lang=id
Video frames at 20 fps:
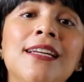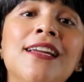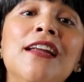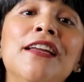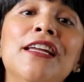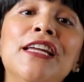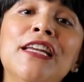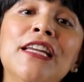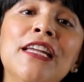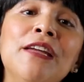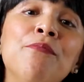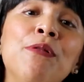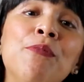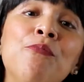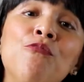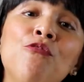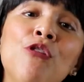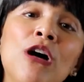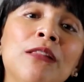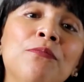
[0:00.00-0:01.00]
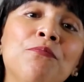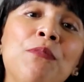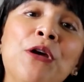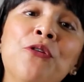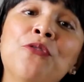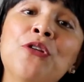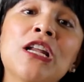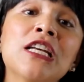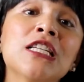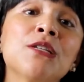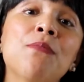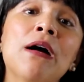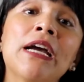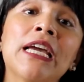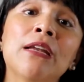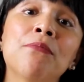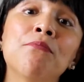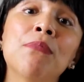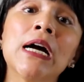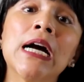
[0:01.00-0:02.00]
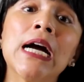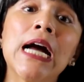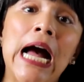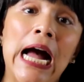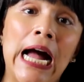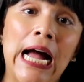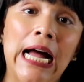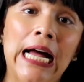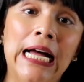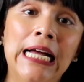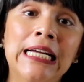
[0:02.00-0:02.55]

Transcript: dan ini membuat payudara semakin bengkak.